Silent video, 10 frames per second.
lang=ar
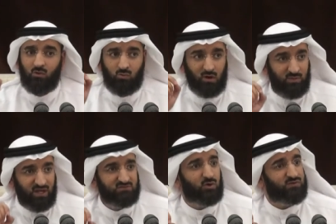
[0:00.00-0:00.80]

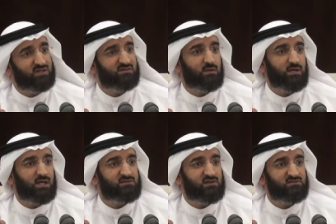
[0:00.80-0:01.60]
وبعد وفاة النبي
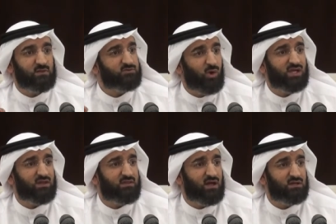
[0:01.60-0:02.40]
عليه الصلاة والسلام
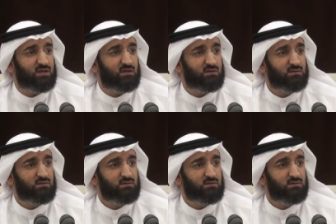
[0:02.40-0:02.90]
تؤكد ذلك